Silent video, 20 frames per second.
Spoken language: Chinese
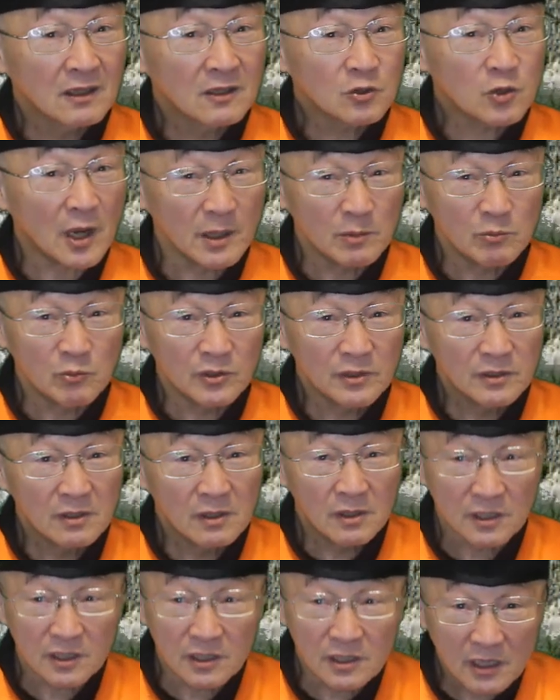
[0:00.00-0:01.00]
踹门，
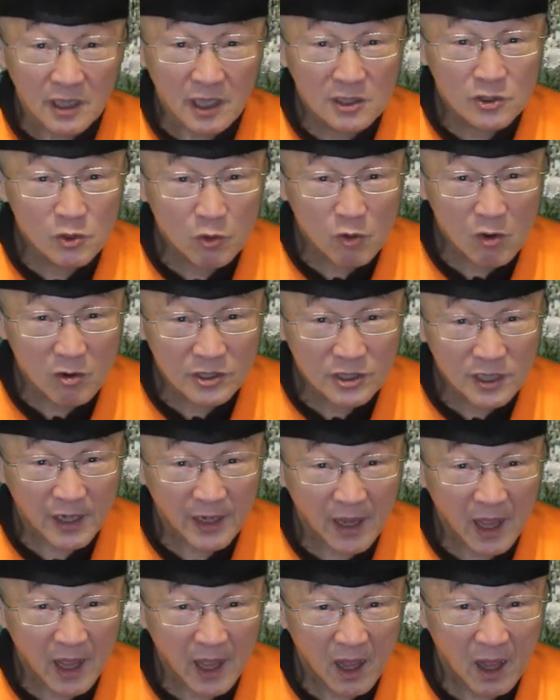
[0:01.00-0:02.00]
你的研究贡
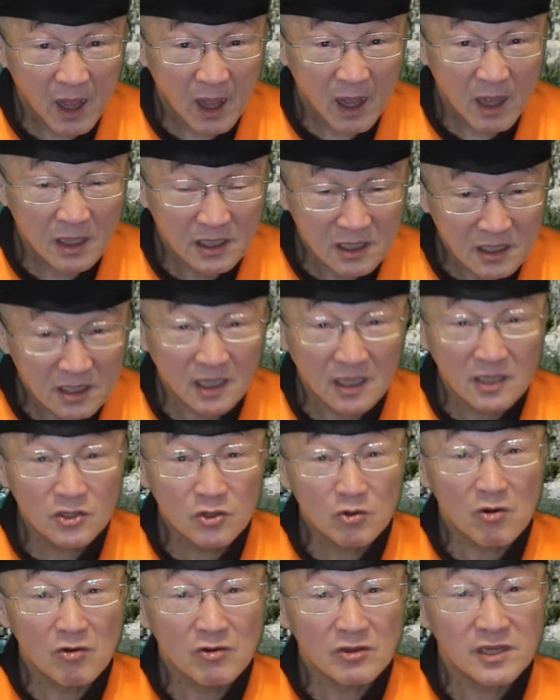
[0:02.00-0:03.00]
献呢？你的研
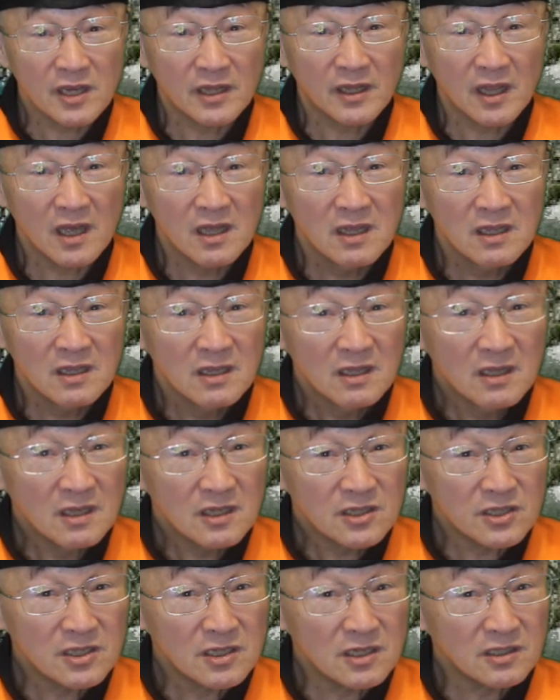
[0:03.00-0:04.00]
究贡献呢？
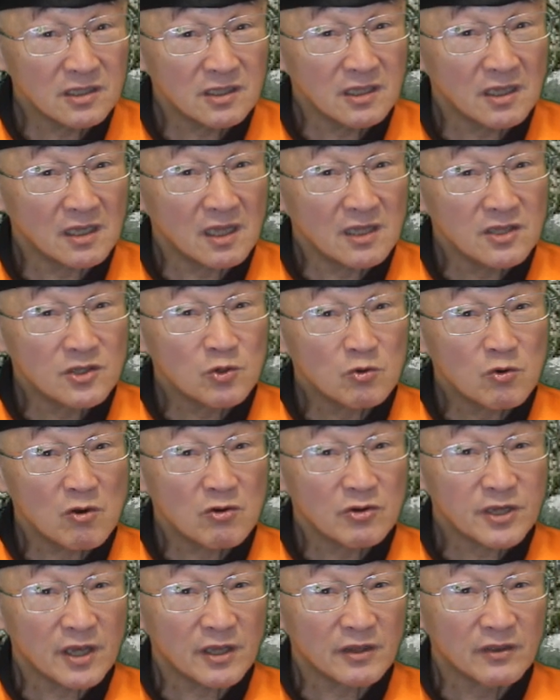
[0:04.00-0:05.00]
小弟研究
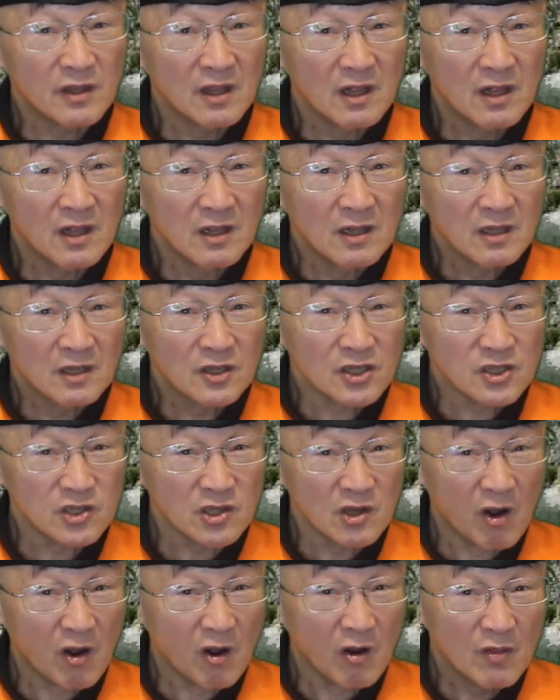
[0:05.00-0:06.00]
贡献，那
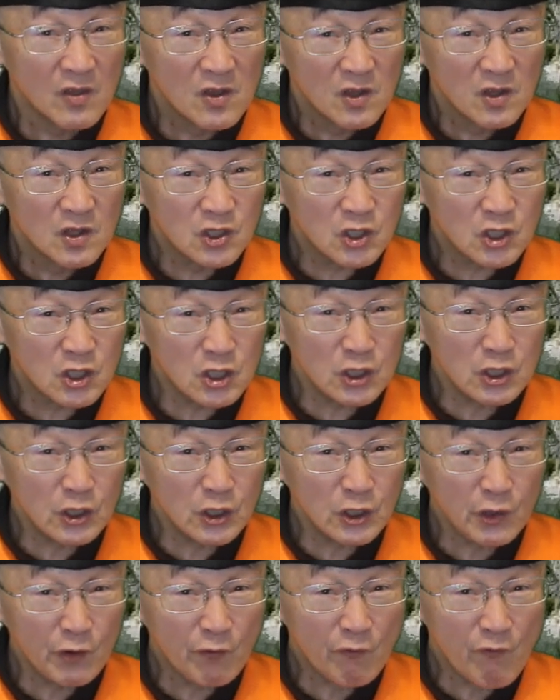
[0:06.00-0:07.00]
时候
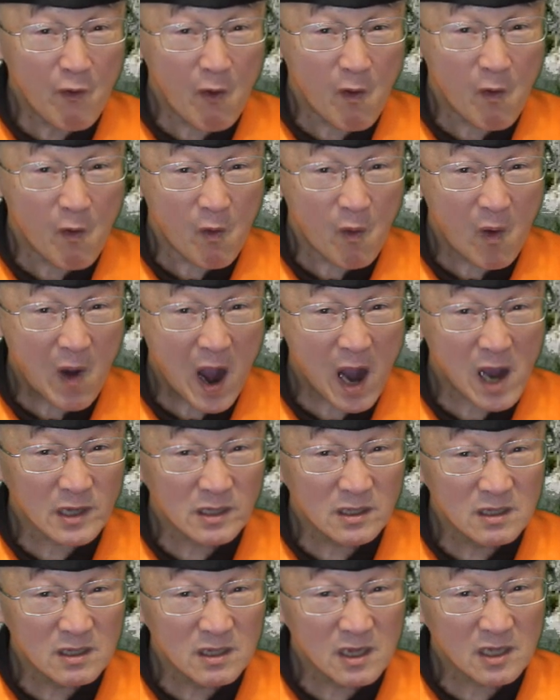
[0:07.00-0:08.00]
c four
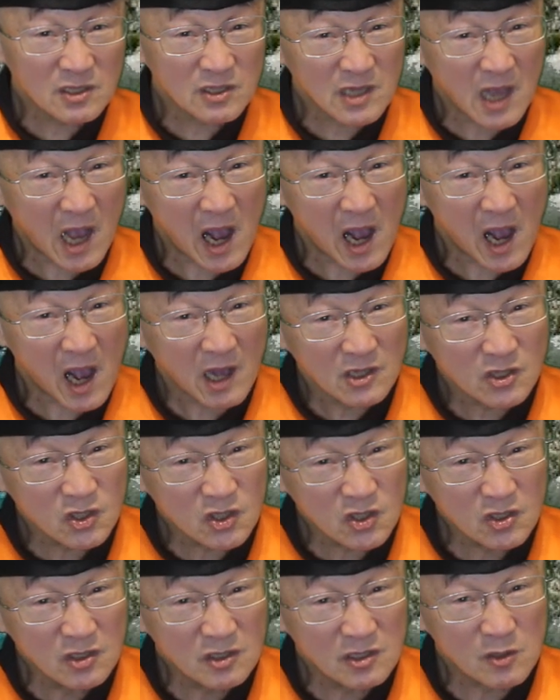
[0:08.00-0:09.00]
I S R
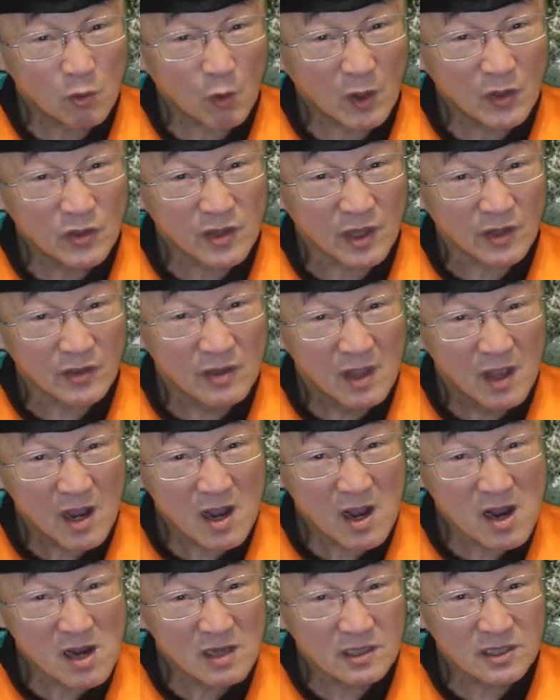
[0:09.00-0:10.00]
四个观点，
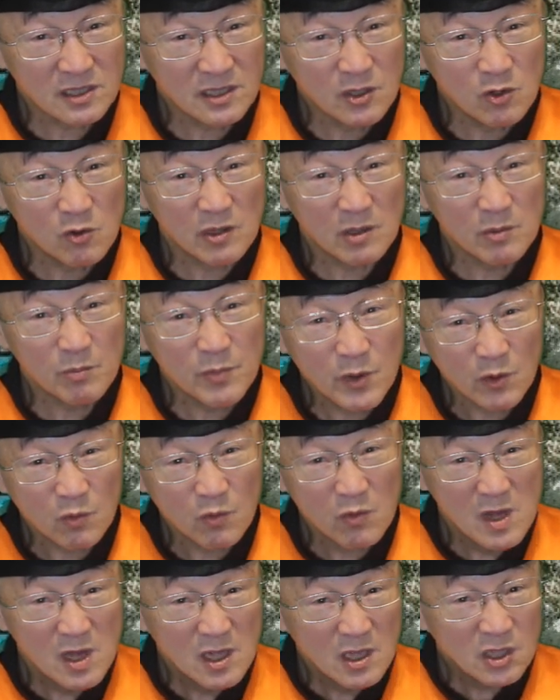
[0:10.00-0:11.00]
二十六个 view
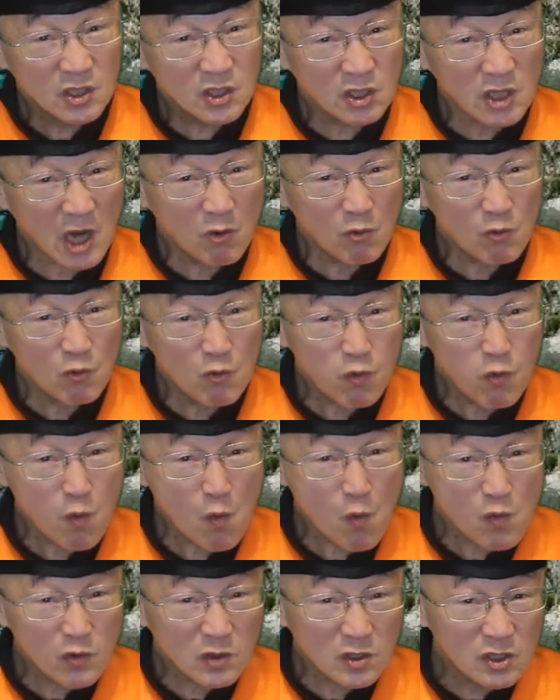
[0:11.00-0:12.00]
相
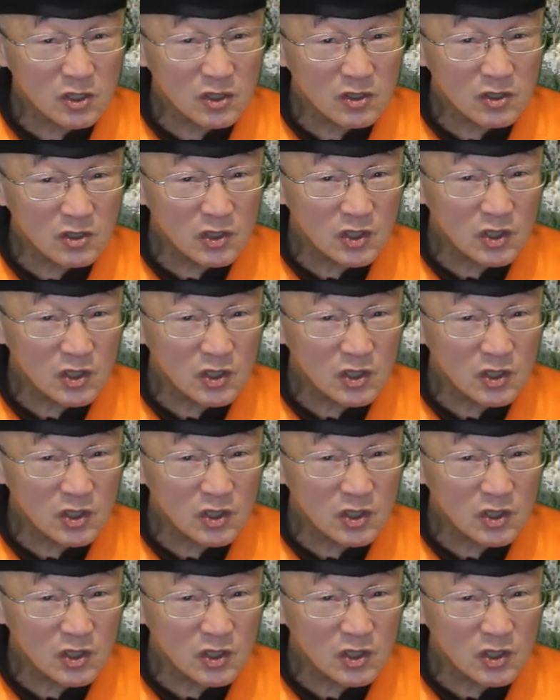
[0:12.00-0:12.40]
互之